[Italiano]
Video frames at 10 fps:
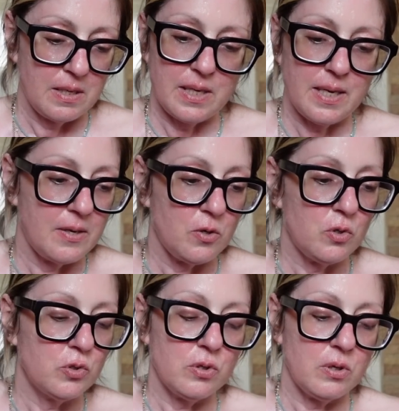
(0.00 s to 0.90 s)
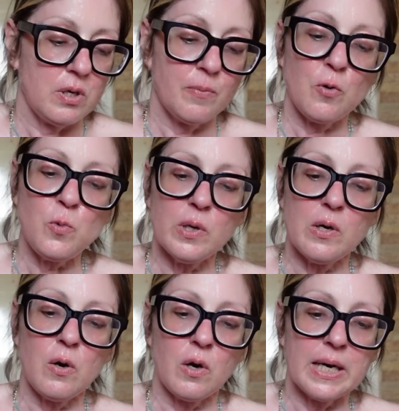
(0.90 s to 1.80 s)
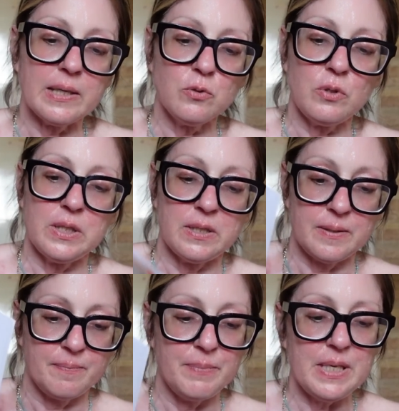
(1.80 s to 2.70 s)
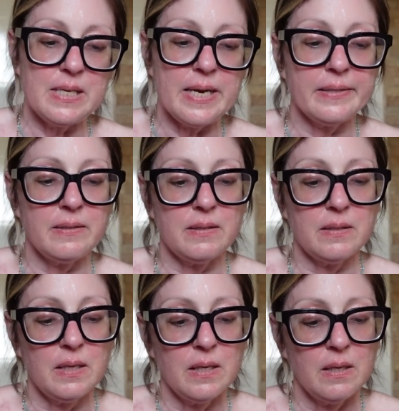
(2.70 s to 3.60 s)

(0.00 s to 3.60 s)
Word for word: eh, non lo so comunque ho cartoline biglietti